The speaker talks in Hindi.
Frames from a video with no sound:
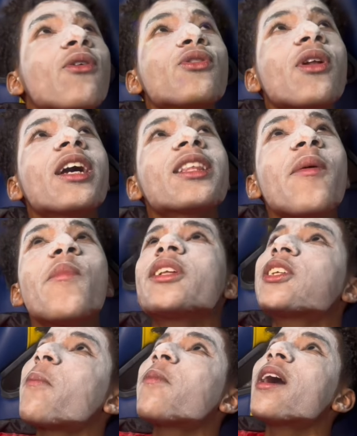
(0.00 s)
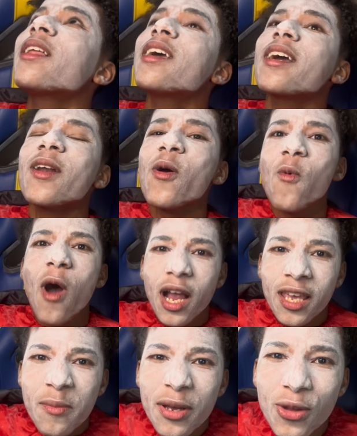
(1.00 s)
को तो लगता है मैं सपना देख रहा हूँ
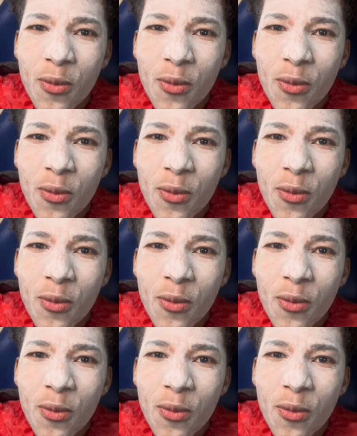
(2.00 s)
वाकई में तो